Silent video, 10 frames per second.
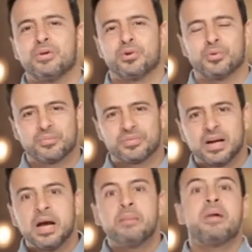منه
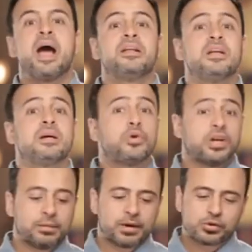مع أننا
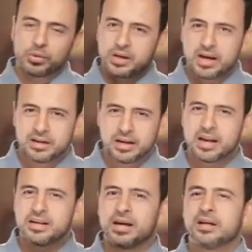ممكن نبقى سكان
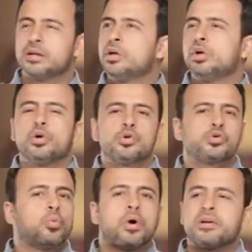الجنة
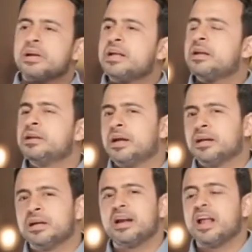زوار الجنة
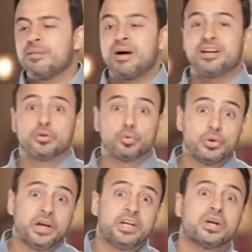جنالها بعد
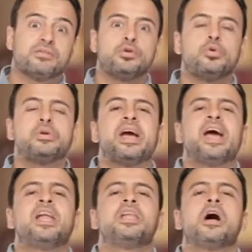طول عيشة في الدنيا
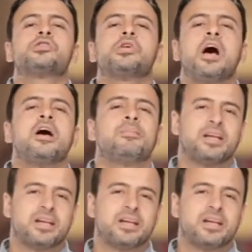إحنا أصحاب